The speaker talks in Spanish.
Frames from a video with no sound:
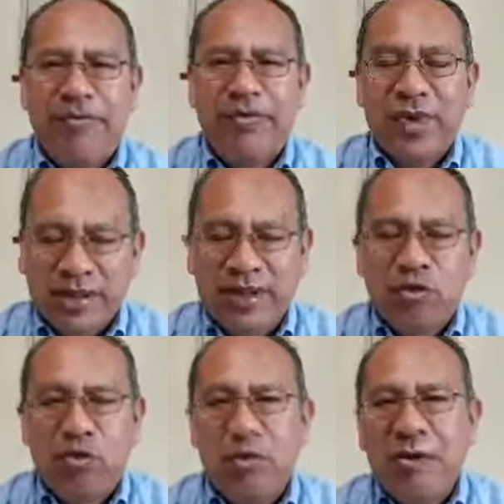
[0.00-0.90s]
este es
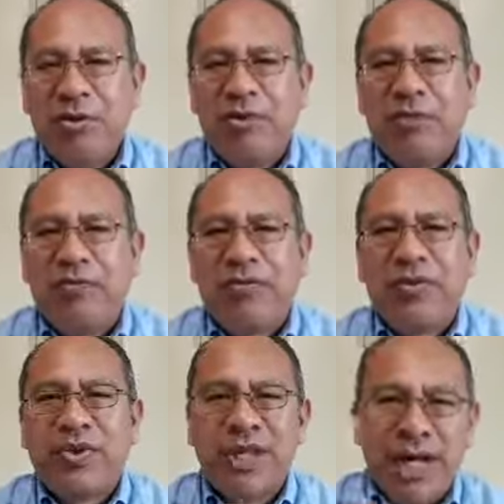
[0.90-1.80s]
tu momento.
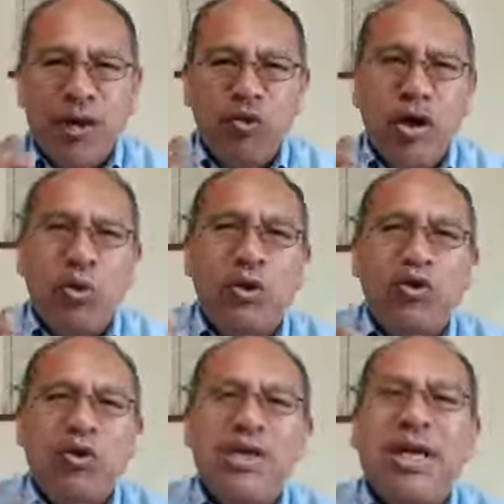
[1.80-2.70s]
Dale una
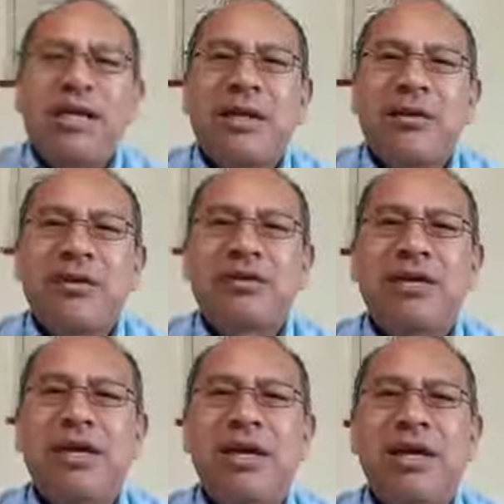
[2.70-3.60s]
oportunidad a Dios
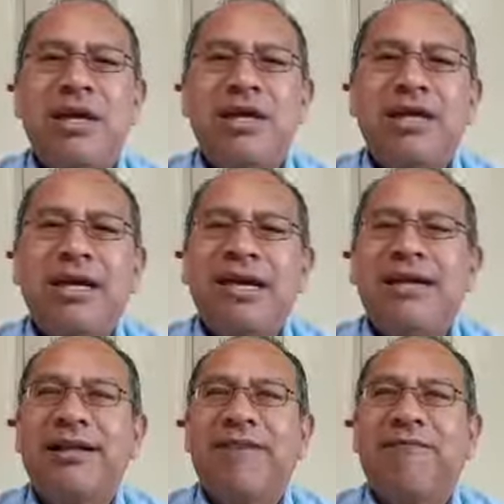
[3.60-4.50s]
y Él
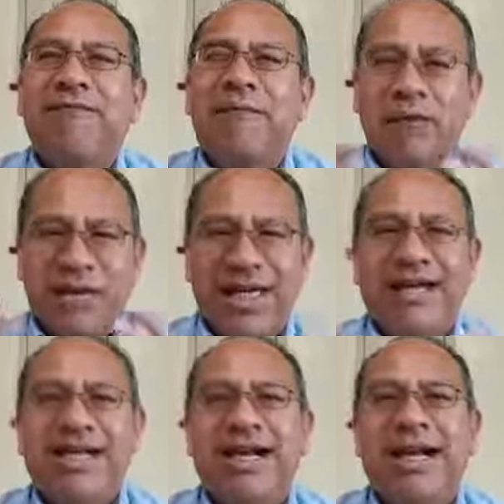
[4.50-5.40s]
te
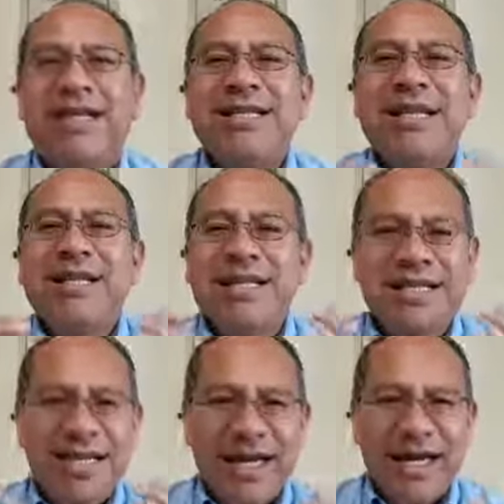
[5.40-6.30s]
fortalecerá y Él te
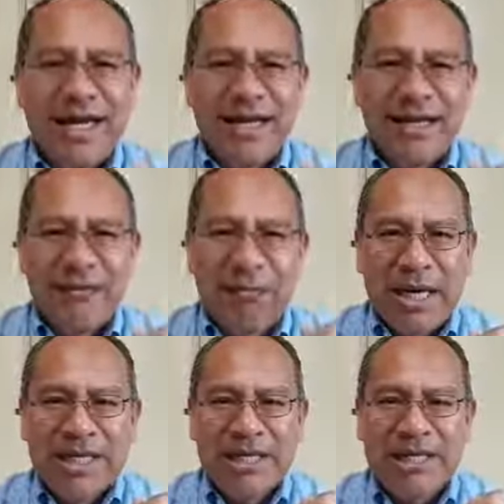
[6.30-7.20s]
llenará de
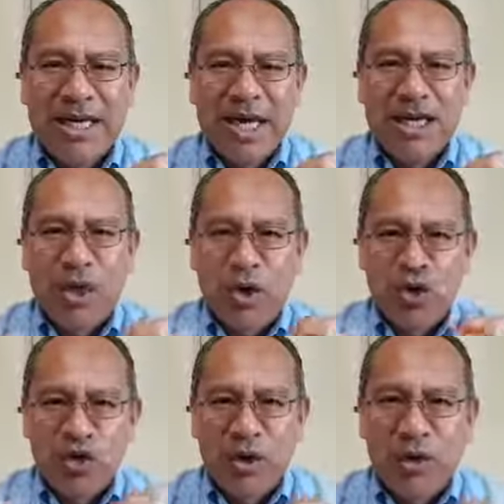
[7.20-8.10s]
paz, de
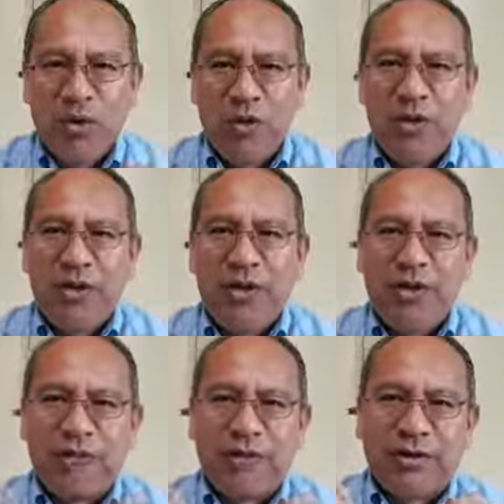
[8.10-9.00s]
consuelo,
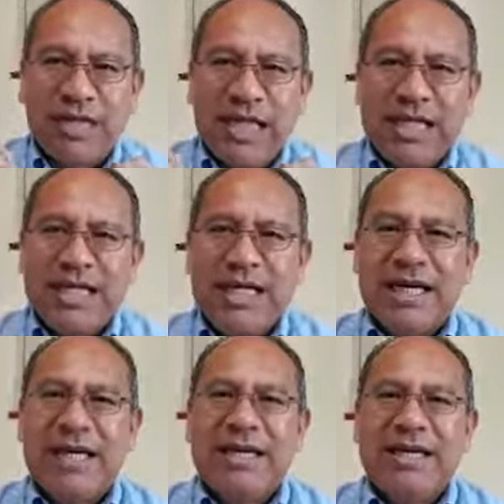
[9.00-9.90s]
de
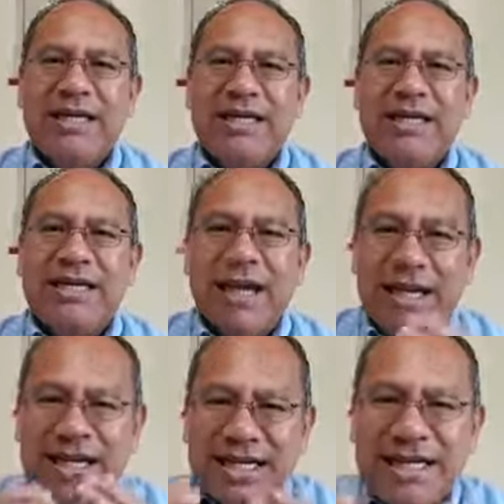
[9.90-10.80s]
fortaleza, de
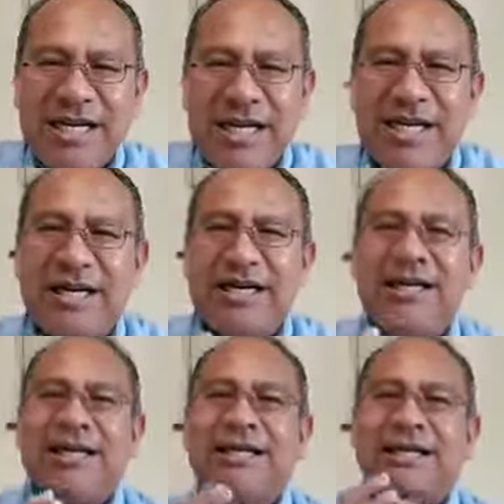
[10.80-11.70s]
alegría,
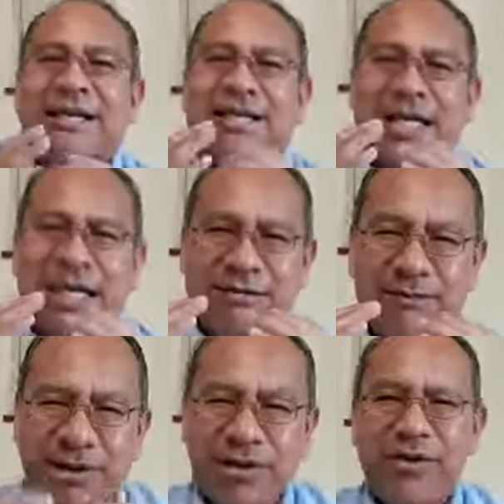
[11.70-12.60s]
de
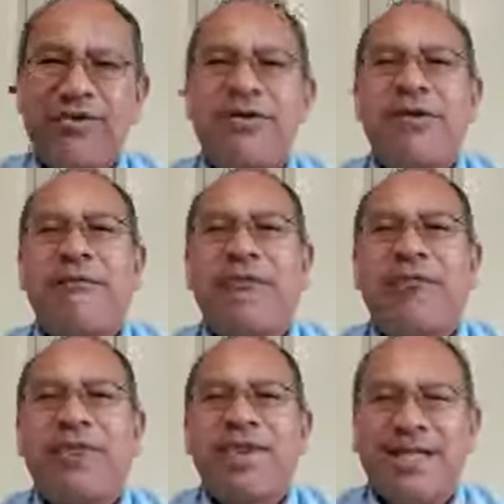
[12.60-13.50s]
satisfacción,
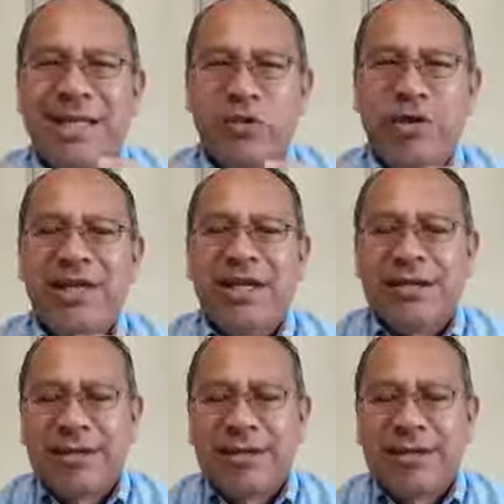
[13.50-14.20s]
de seguridad.